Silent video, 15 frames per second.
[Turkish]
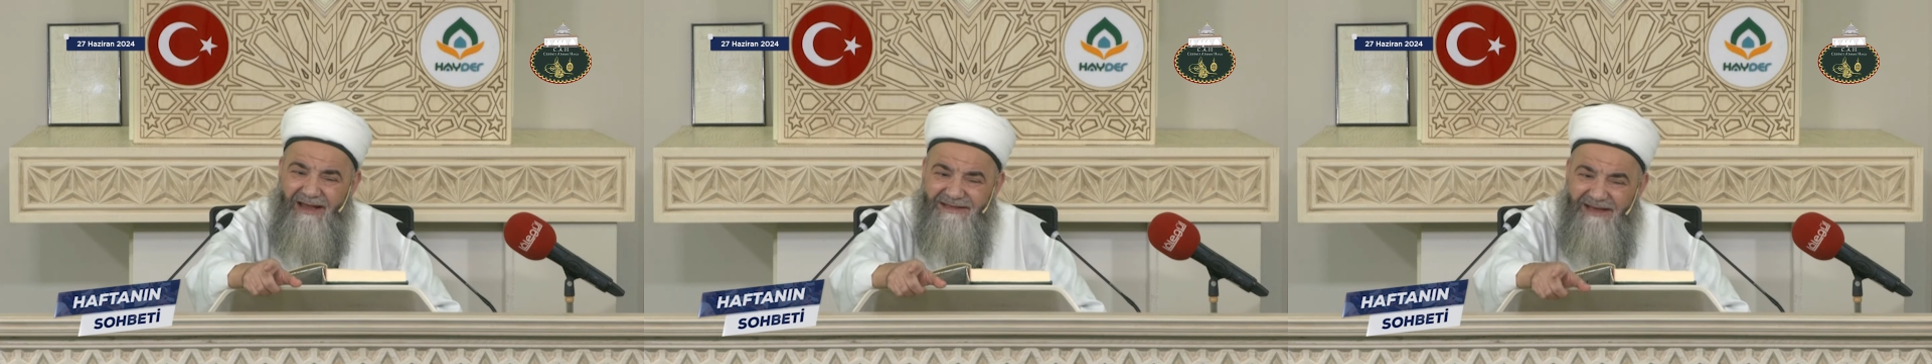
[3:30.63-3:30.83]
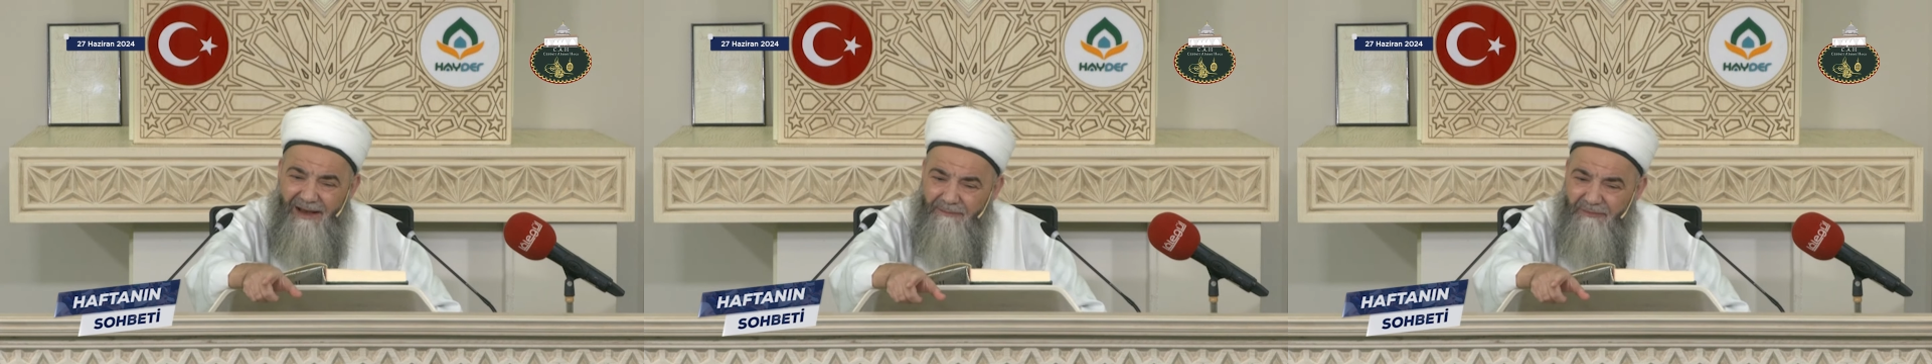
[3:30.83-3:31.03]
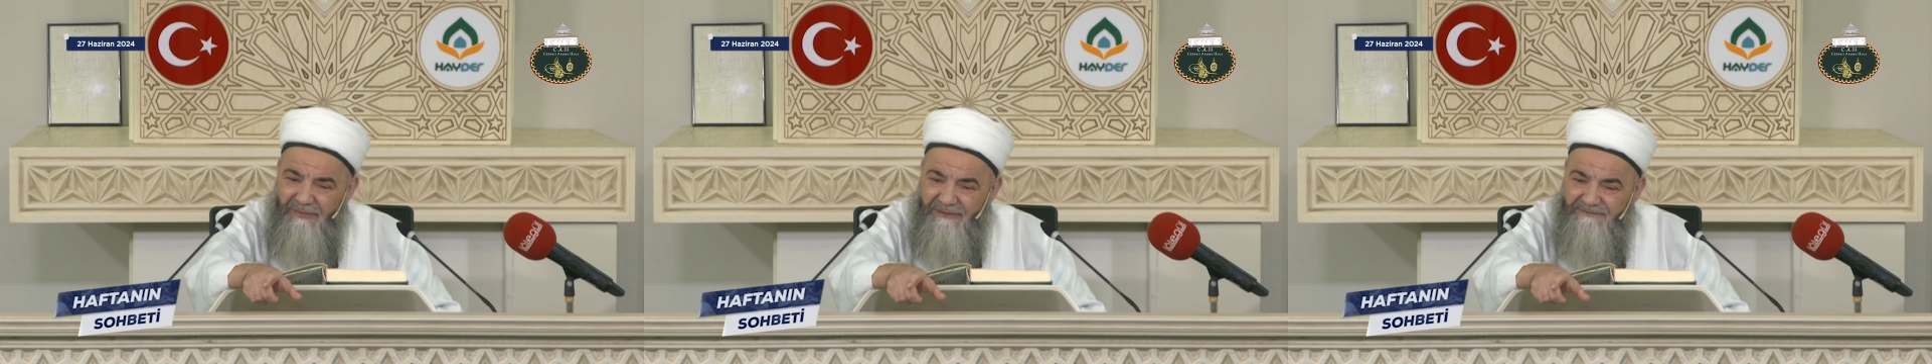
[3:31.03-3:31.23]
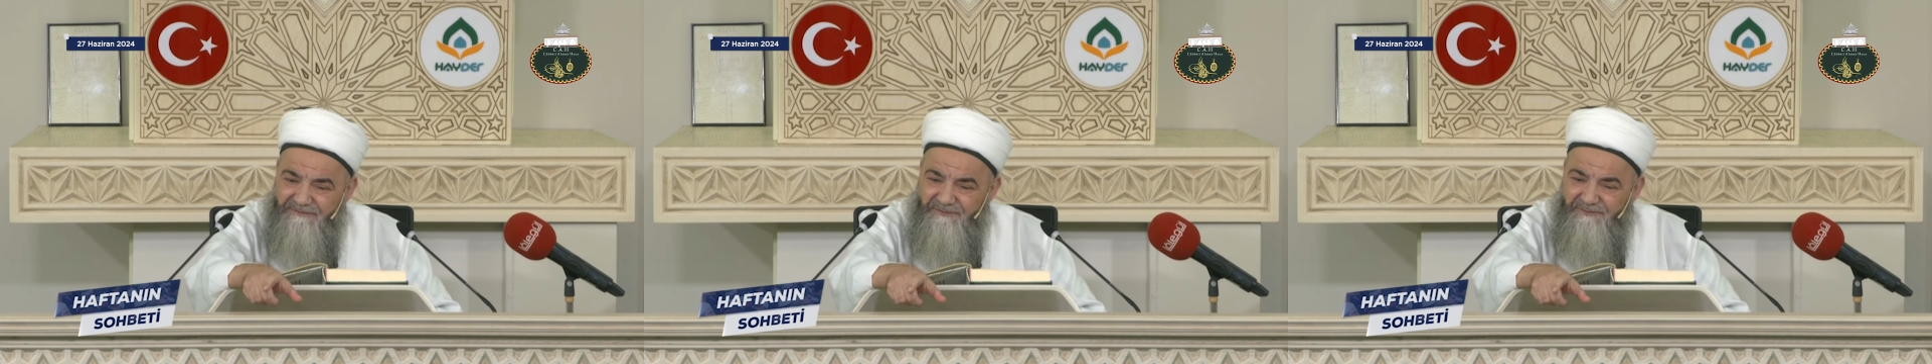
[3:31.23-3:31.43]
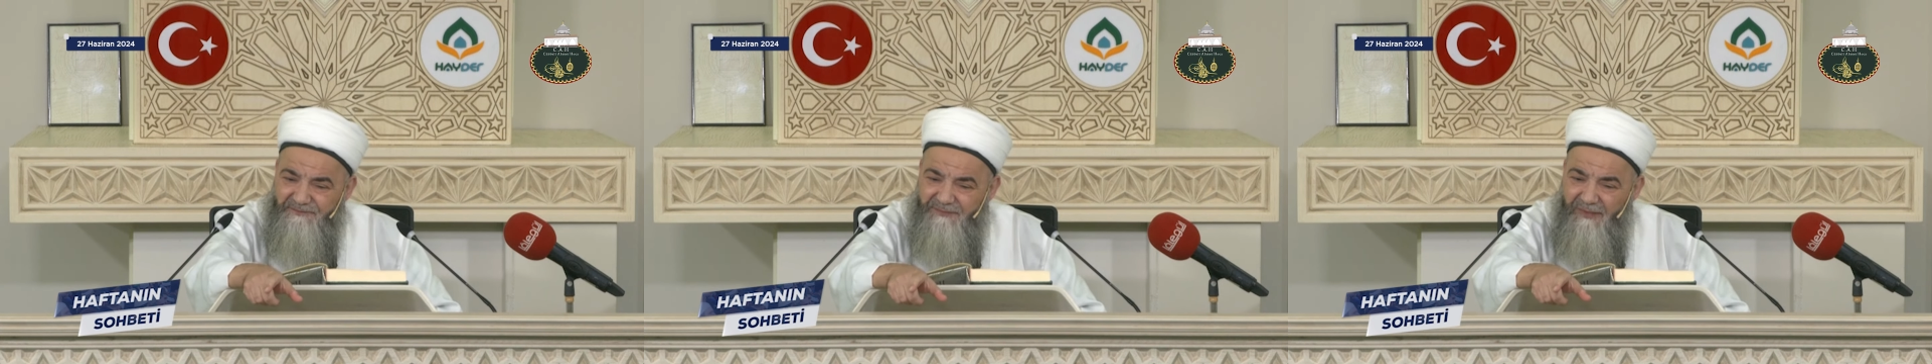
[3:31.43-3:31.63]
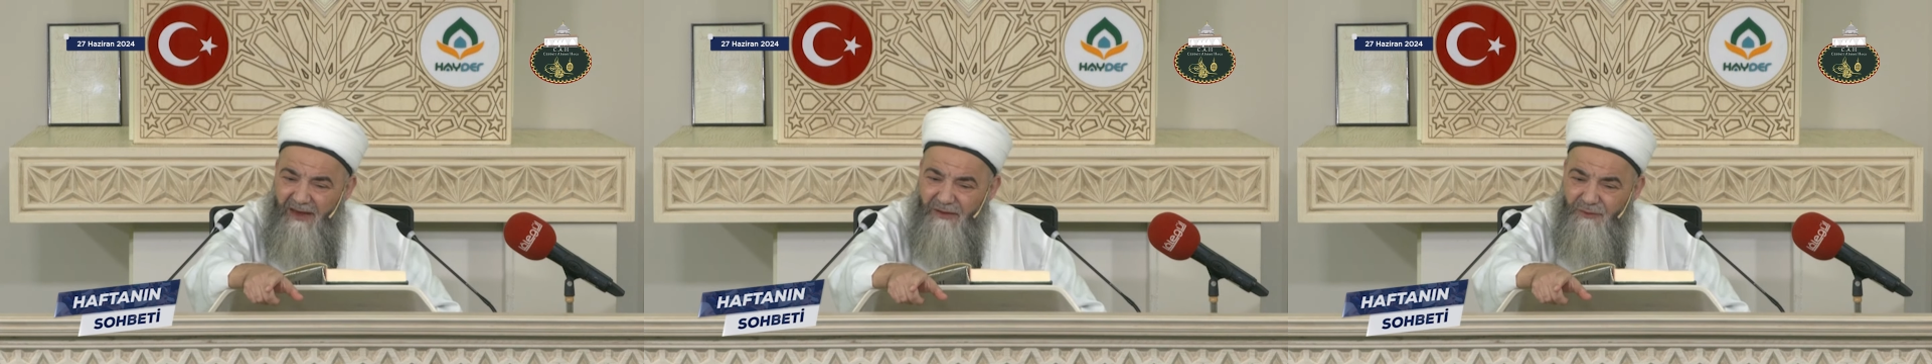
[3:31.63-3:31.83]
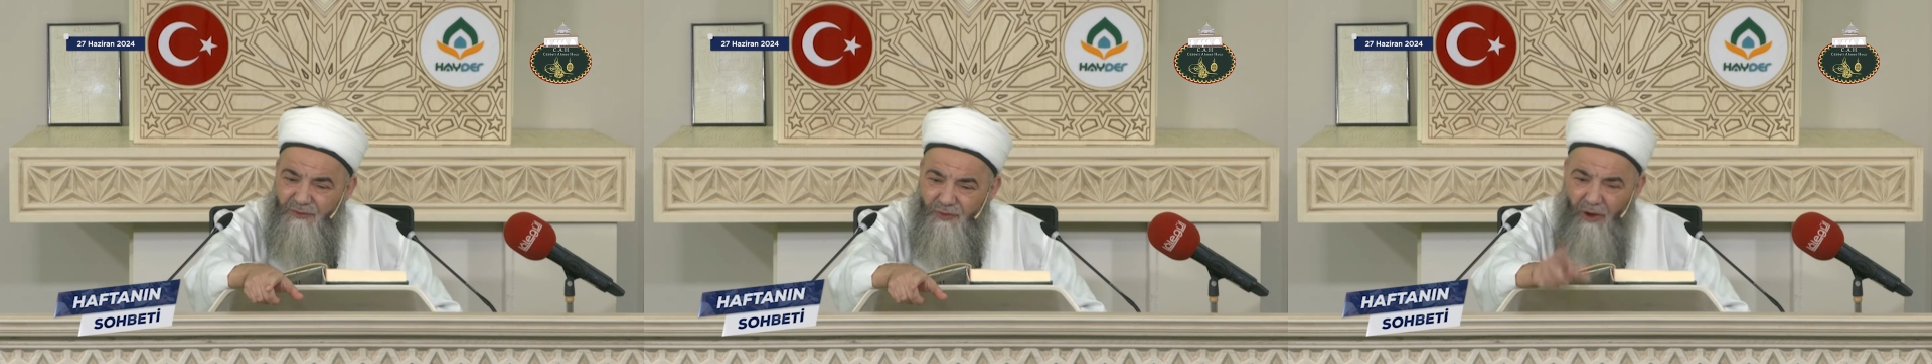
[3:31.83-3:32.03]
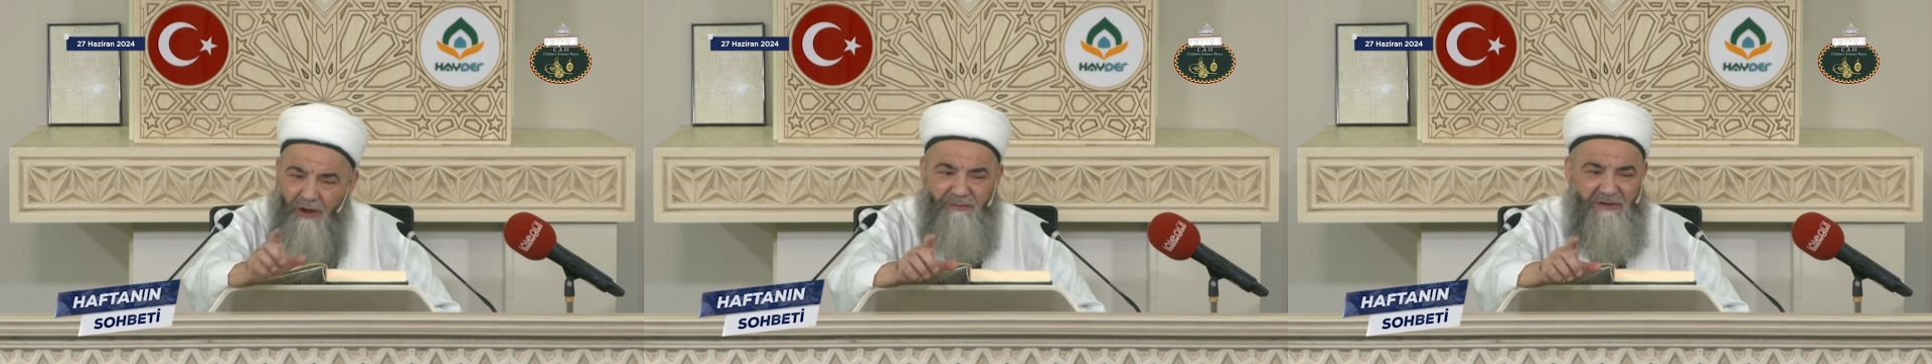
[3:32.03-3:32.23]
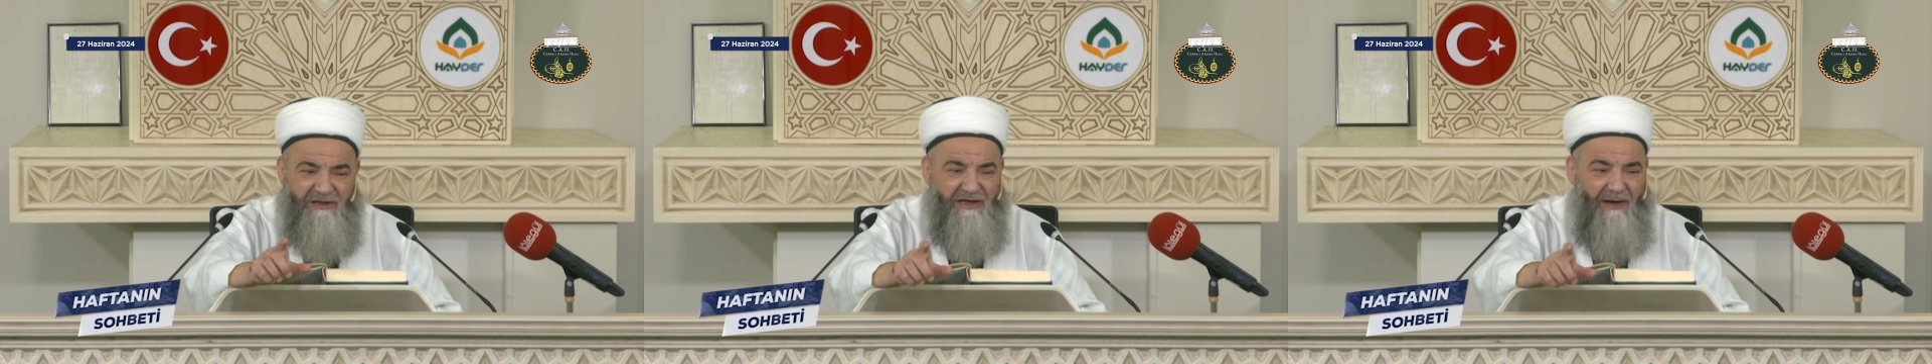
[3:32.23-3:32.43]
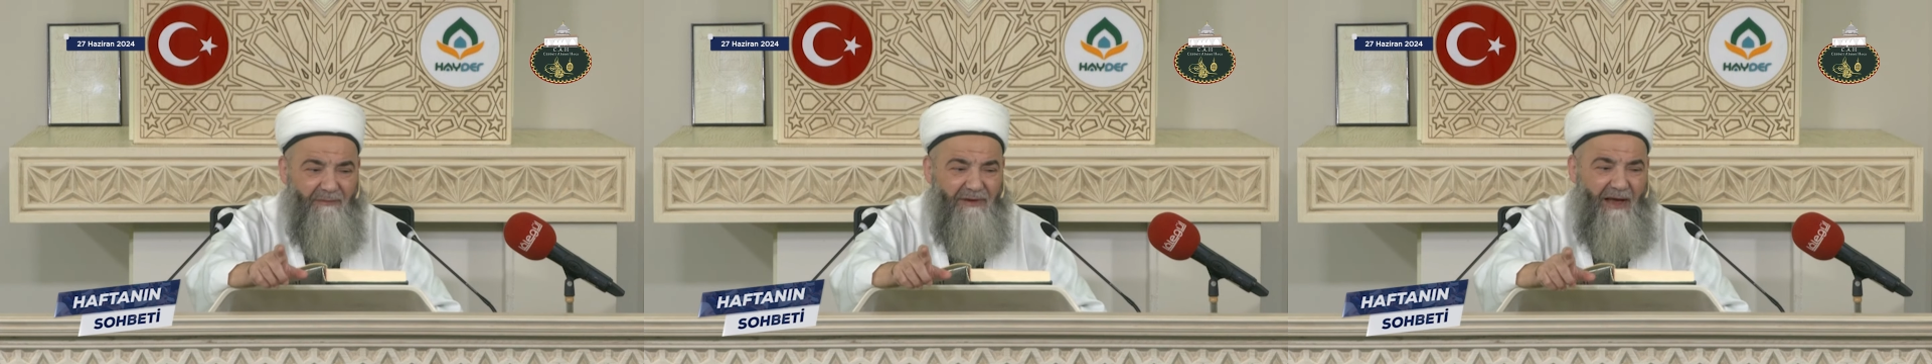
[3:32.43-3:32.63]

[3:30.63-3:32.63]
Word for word: hesap sormayacağım.